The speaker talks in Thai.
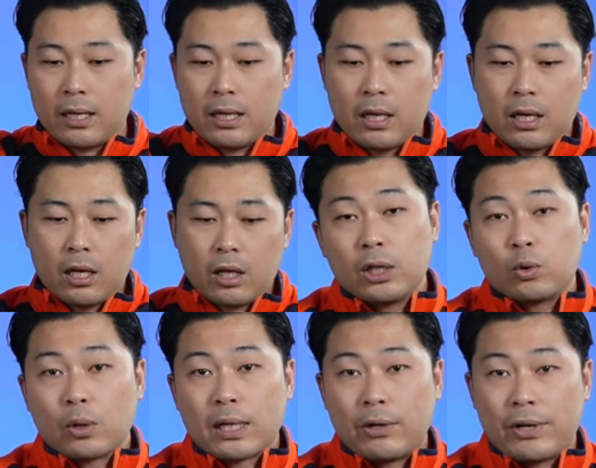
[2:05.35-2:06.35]
นะฮะสปอยเลอ
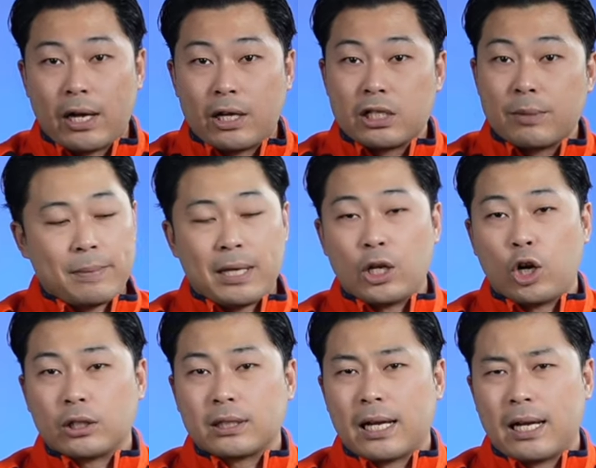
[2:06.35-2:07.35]
ร์ตัวเก่าเนี่ยมันจะมี
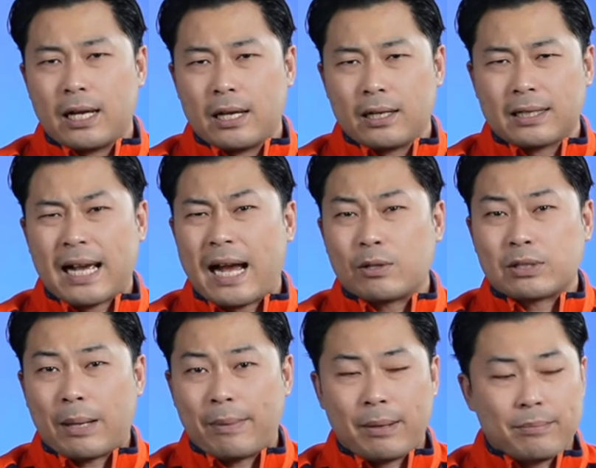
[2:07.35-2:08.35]
น็อตกับกาว
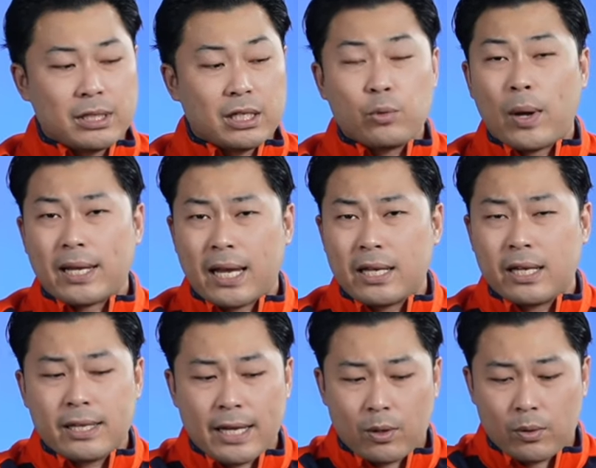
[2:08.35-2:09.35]
3M ยึดไว้แค่
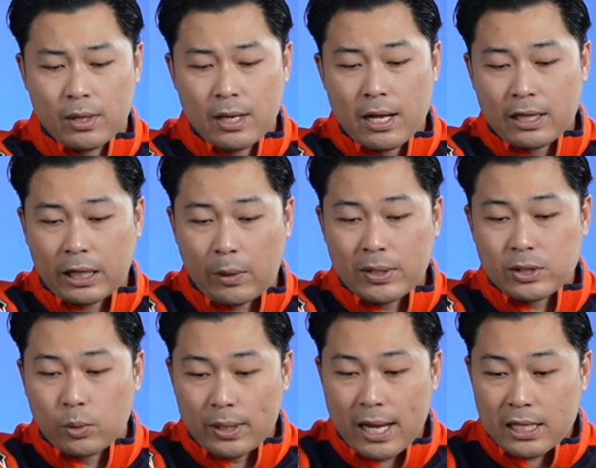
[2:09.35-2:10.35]
นิดเดียวแต่ว่า
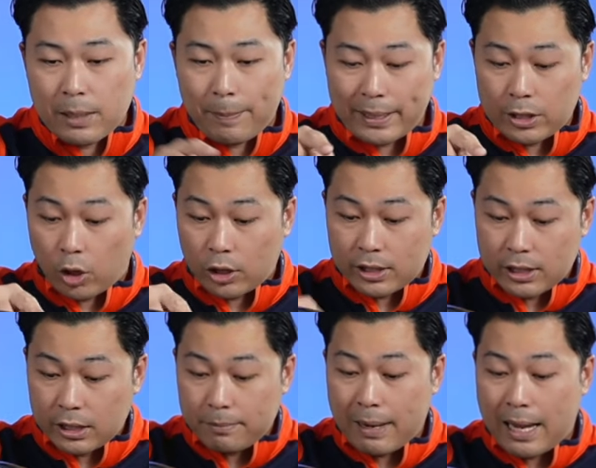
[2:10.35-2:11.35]
ตัวนี้จะเป็นน็อต
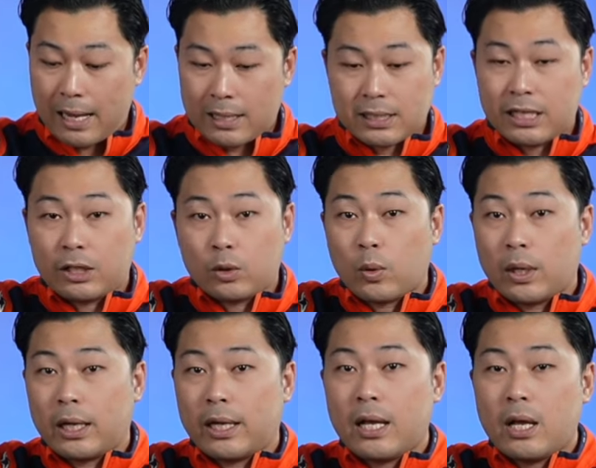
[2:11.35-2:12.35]
ยึดมา4ตัว
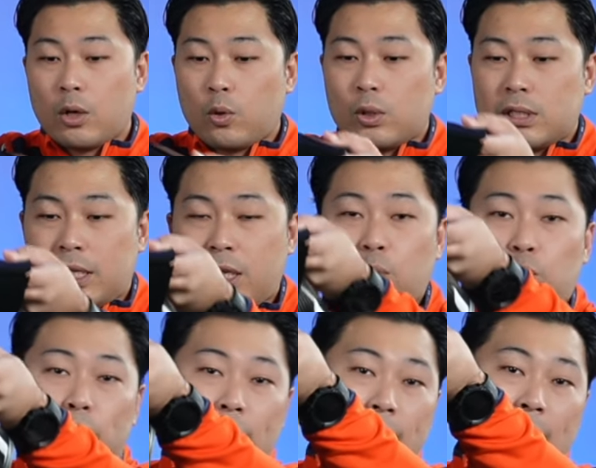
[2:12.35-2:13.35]
เลยคุณจะคิ้ว
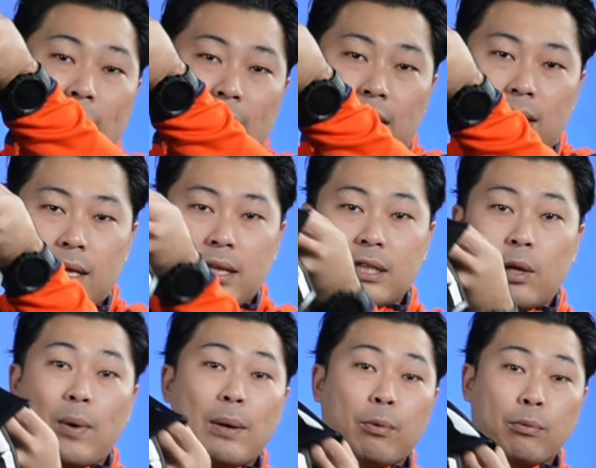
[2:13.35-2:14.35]
ตรงนี้ก็ได้
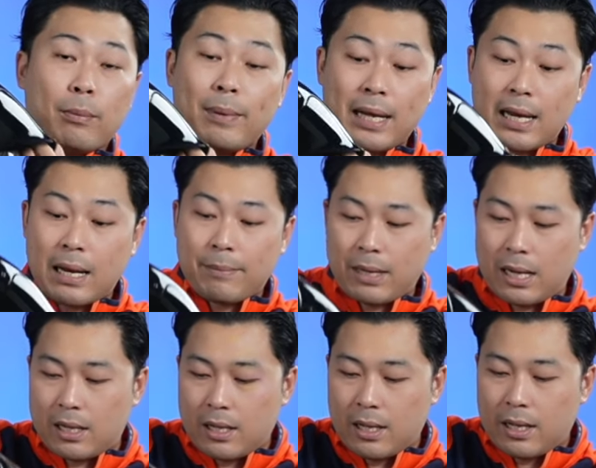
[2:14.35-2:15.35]
แต่ว่าผมก็ไม่แนะนำ
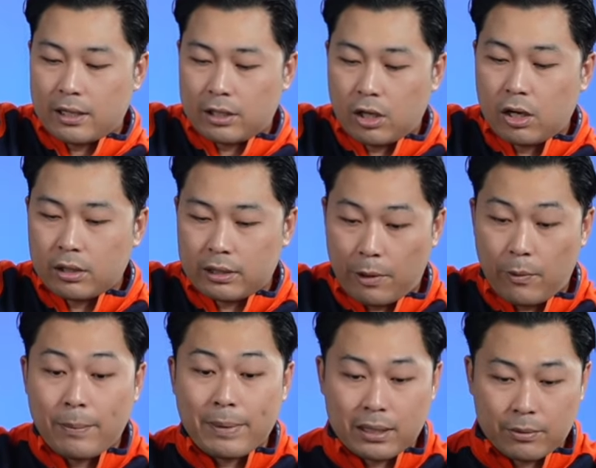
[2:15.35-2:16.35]
นะก็แต่
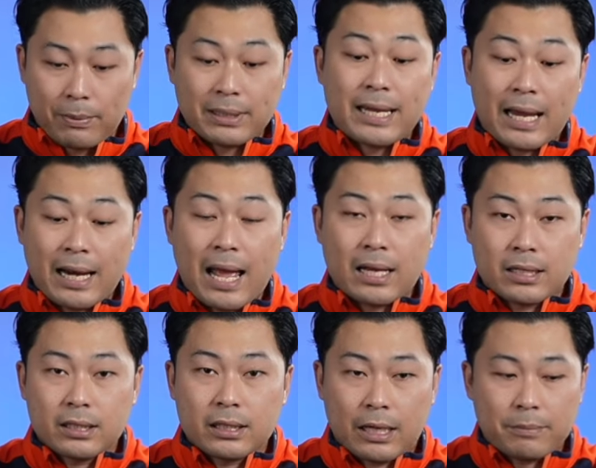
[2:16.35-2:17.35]
ว่ามันแข็งแรง
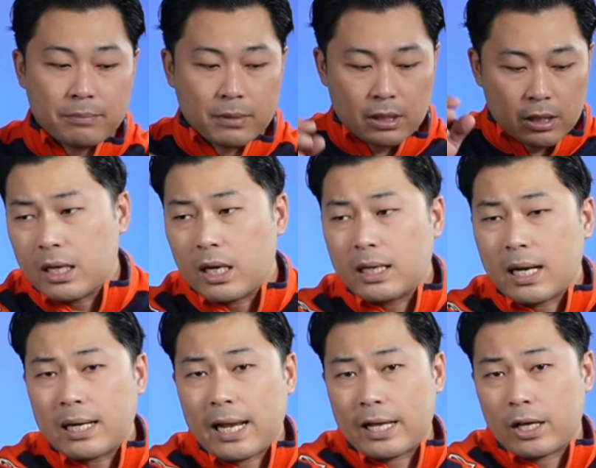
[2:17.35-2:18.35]
ขึ้นครับอินเนอร์
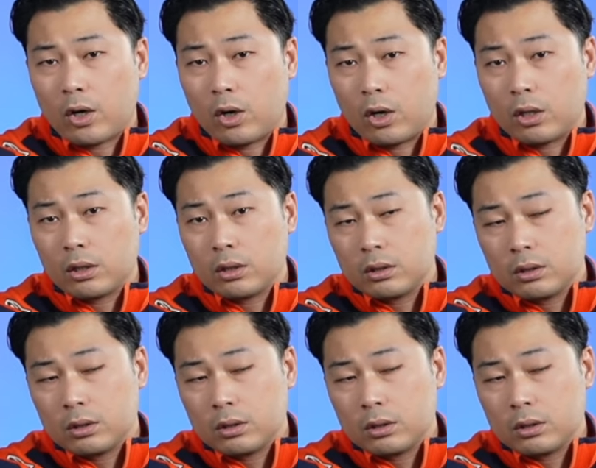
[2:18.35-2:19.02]
ด้านในของ